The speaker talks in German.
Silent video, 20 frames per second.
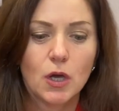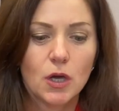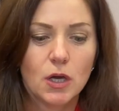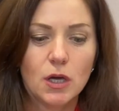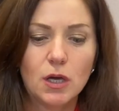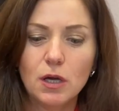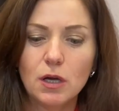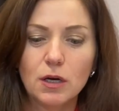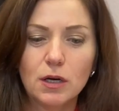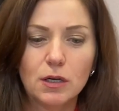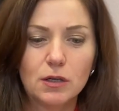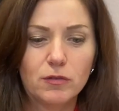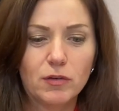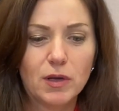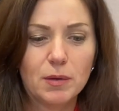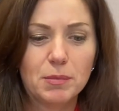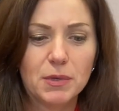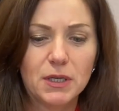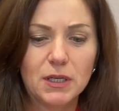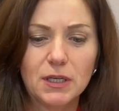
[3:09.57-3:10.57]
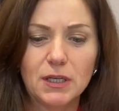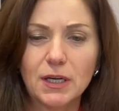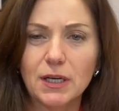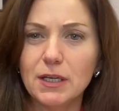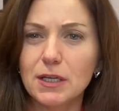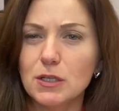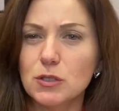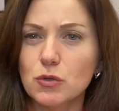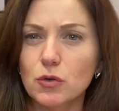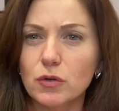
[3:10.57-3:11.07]
Irgendwie bin ich ja
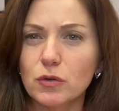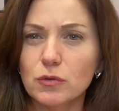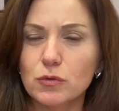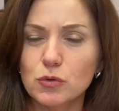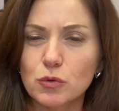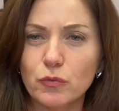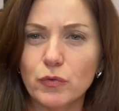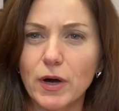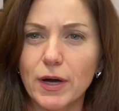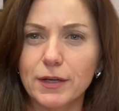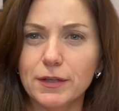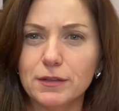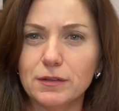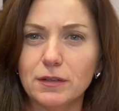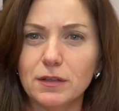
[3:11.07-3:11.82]
nicht so, so weit,